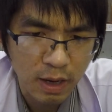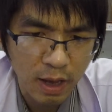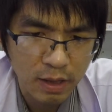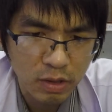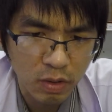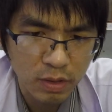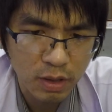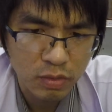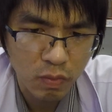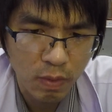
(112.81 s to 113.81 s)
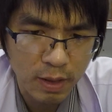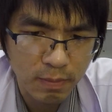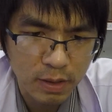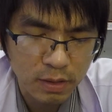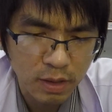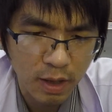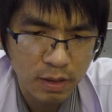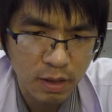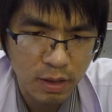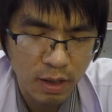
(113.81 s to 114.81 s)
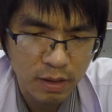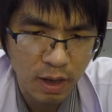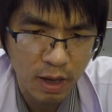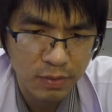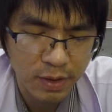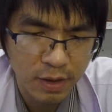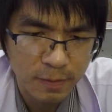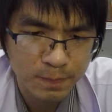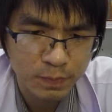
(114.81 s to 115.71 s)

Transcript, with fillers: รายต่อเนื่องทุกวันมาตั้งแต่เดือนกรกฎาแล้วนะฮะ